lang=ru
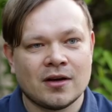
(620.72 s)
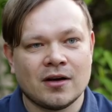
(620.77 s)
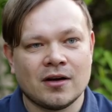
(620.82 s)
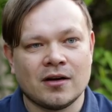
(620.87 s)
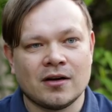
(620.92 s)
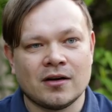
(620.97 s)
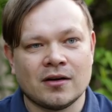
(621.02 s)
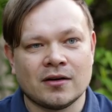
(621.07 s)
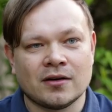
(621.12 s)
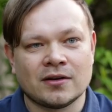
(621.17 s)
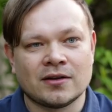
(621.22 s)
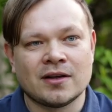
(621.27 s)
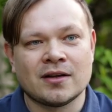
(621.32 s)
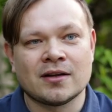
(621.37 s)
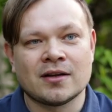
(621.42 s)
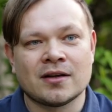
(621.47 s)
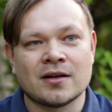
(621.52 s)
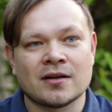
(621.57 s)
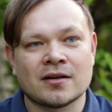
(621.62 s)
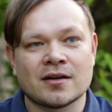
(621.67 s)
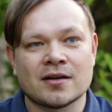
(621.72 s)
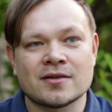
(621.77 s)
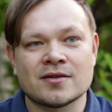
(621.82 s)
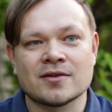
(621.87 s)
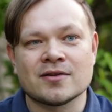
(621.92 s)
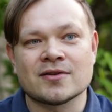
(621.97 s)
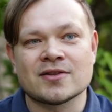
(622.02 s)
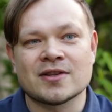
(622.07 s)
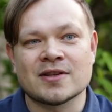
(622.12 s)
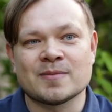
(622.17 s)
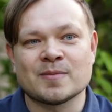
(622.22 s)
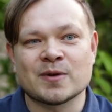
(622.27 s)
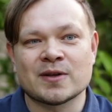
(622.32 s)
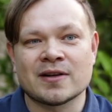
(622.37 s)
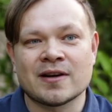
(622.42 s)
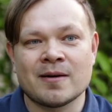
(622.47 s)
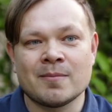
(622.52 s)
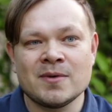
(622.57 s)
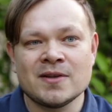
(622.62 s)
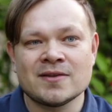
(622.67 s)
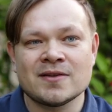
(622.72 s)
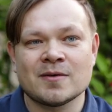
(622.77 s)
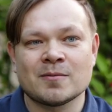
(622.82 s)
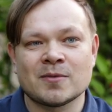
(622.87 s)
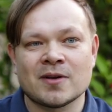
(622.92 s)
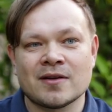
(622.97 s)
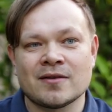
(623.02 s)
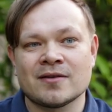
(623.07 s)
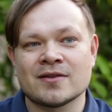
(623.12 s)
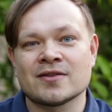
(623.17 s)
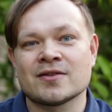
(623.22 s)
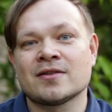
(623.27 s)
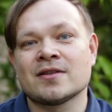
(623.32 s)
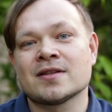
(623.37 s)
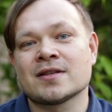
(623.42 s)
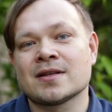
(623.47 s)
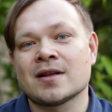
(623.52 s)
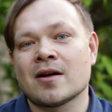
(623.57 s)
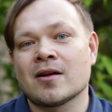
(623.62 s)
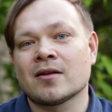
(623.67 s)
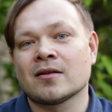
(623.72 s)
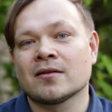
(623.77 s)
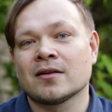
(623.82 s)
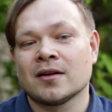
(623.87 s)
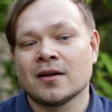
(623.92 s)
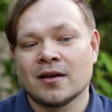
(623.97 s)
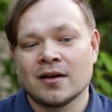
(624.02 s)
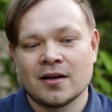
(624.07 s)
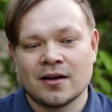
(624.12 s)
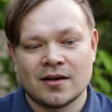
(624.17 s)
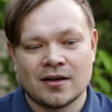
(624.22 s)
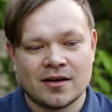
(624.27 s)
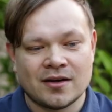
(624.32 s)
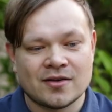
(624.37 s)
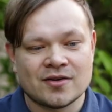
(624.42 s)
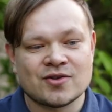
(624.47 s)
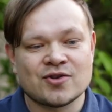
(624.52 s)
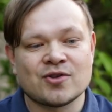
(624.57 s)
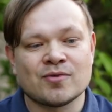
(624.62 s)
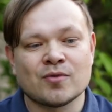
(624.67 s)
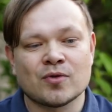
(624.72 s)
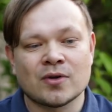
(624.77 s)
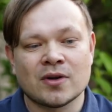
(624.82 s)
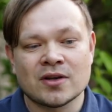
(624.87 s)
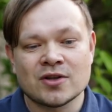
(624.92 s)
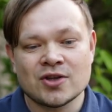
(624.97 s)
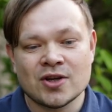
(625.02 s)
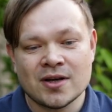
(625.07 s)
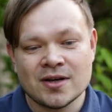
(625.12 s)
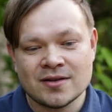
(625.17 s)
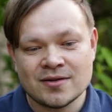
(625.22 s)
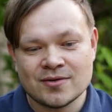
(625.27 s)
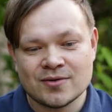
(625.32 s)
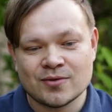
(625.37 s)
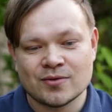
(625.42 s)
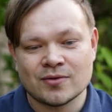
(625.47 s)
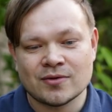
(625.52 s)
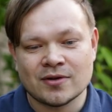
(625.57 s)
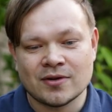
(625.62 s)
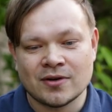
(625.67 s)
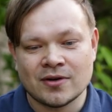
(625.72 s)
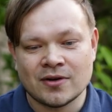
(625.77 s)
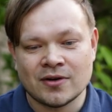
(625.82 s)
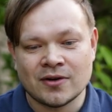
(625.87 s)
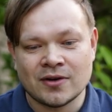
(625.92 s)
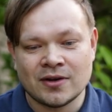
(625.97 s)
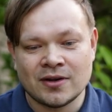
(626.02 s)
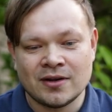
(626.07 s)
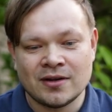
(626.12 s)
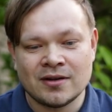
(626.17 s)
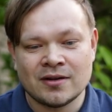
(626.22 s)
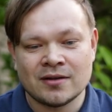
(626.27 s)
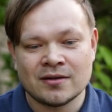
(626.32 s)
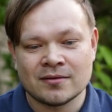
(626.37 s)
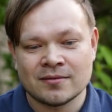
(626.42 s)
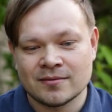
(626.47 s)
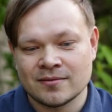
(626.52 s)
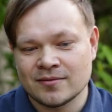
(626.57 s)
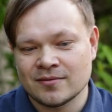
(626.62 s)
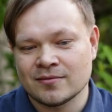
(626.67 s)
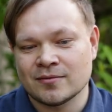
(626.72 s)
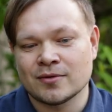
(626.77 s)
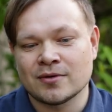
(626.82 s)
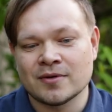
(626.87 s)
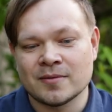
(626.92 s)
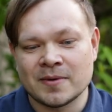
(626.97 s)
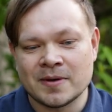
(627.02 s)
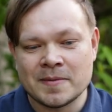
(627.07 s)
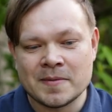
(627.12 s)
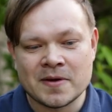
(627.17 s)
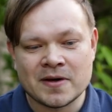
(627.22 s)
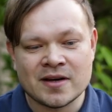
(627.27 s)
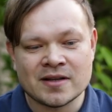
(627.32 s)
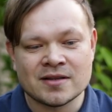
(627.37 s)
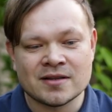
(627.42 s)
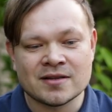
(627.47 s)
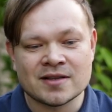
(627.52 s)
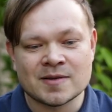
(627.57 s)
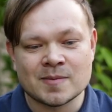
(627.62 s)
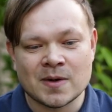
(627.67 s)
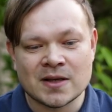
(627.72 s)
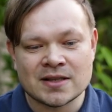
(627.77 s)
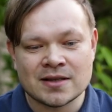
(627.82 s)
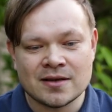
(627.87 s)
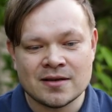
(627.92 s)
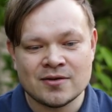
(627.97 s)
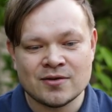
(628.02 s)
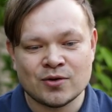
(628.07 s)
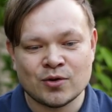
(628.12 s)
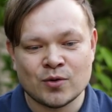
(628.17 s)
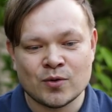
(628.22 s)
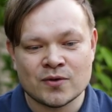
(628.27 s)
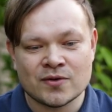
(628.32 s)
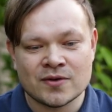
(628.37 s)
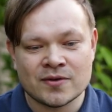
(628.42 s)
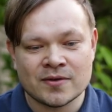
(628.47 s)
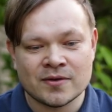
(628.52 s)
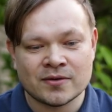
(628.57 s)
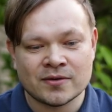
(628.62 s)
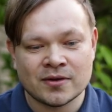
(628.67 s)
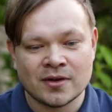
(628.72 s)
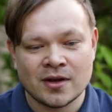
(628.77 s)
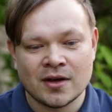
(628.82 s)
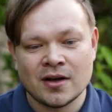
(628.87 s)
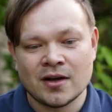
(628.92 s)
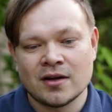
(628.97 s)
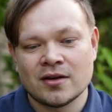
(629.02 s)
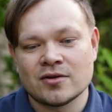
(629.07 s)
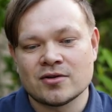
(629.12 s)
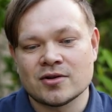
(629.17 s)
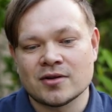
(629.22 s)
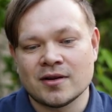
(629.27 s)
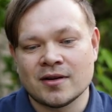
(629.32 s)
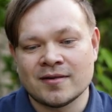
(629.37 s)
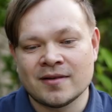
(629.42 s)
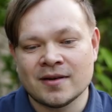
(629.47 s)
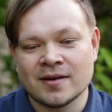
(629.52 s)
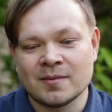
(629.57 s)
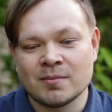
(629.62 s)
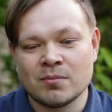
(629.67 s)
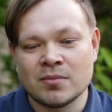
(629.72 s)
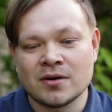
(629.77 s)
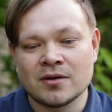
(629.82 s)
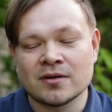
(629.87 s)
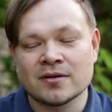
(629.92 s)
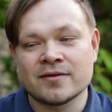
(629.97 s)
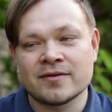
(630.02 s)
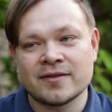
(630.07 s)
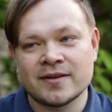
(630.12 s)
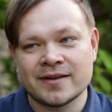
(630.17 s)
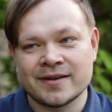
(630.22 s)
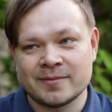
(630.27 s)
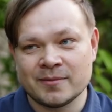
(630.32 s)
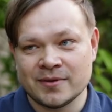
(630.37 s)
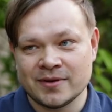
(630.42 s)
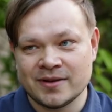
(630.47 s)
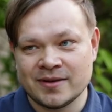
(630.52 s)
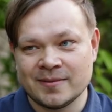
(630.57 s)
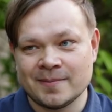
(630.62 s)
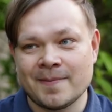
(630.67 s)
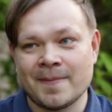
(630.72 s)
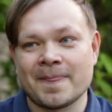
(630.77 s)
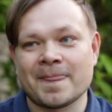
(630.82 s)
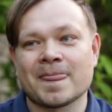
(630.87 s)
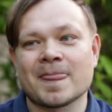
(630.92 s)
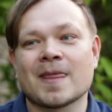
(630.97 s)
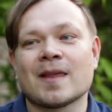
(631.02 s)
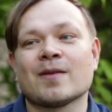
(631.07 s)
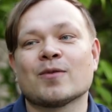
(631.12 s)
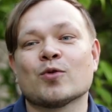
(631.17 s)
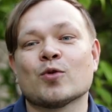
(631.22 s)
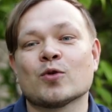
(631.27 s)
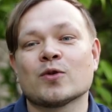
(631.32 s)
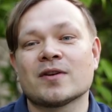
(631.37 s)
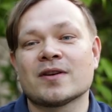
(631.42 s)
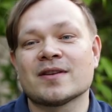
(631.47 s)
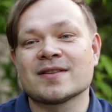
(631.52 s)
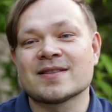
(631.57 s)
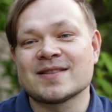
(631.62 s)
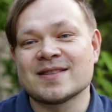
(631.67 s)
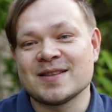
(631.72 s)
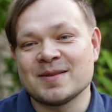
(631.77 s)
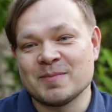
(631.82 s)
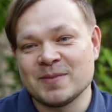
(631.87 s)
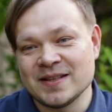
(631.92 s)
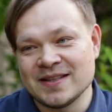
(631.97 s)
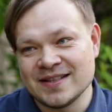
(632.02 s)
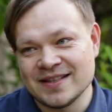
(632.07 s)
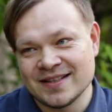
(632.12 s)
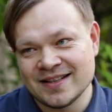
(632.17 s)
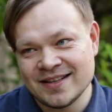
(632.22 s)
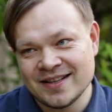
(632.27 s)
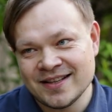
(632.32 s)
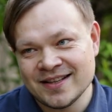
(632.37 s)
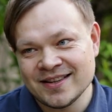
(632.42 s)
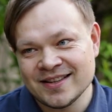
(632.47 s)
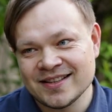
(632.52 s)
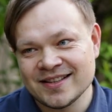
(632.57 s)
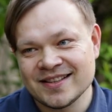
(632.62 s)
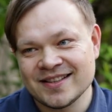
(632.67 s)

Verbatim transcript: я хотел стать программистом, я не, не знал, а, с чего начать. А, и вот, например, один из последних отзывов. Человек был фермером до 35 лет,